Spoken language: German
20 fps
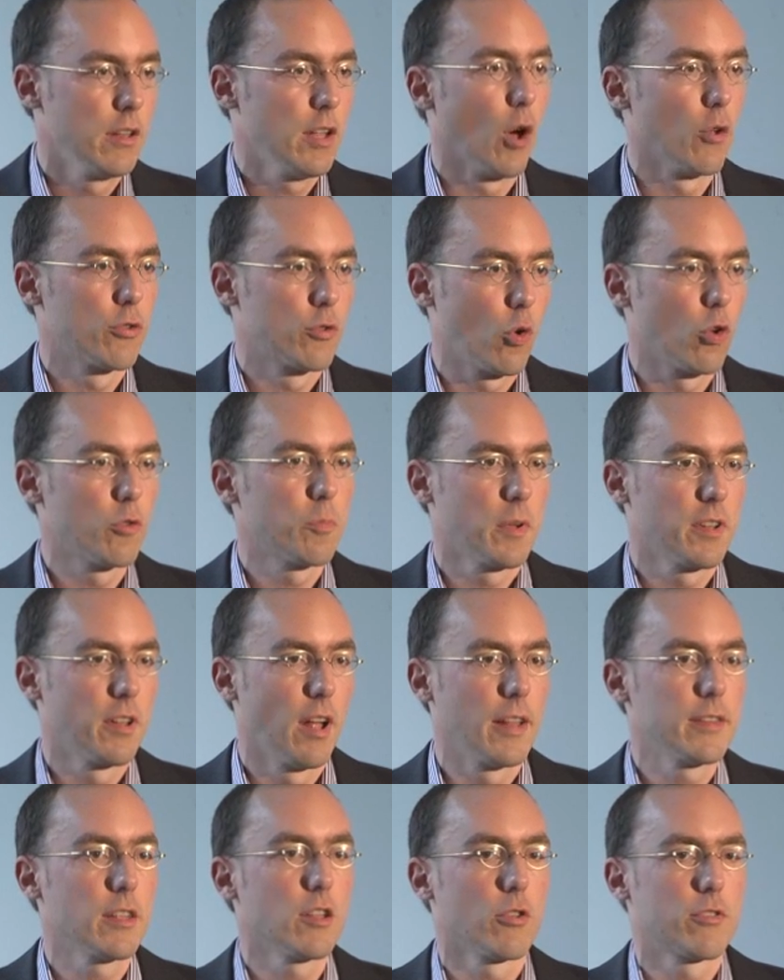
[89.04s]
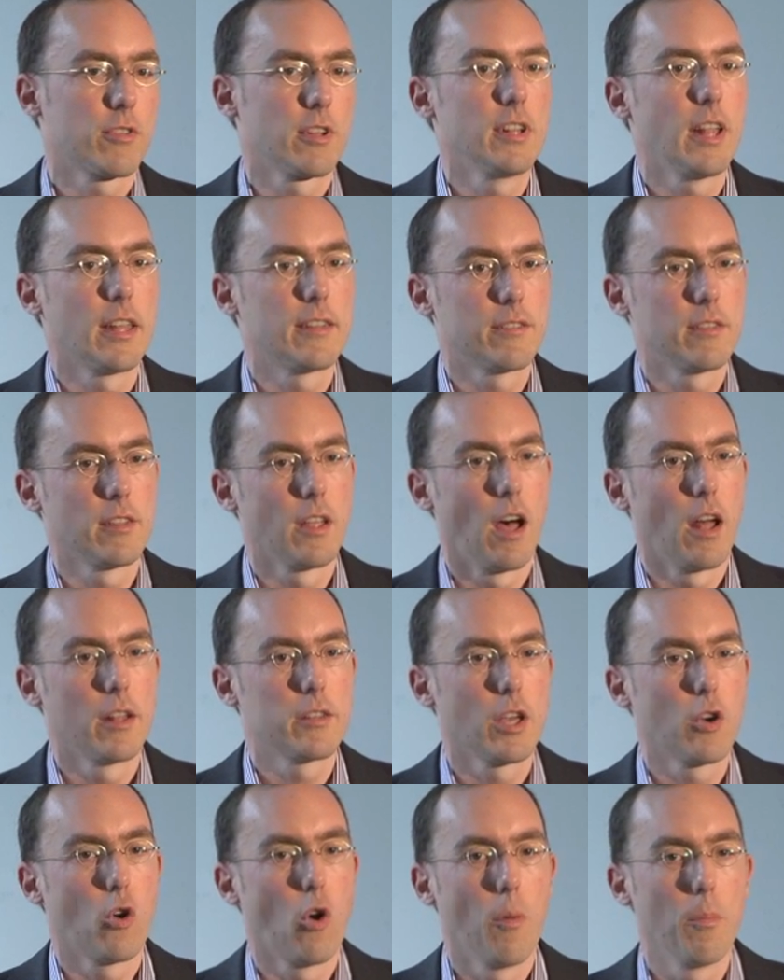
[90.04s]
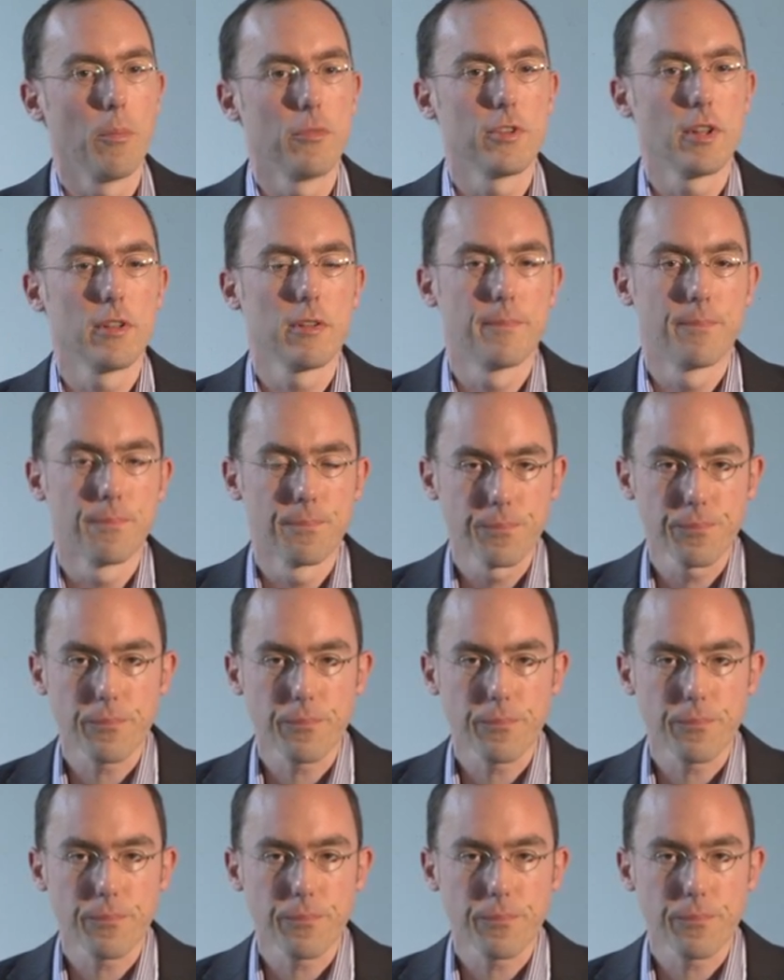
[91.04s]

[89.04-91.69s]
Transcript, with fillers: die aus Großbritannien aus den letzten Jahren gekommen sind.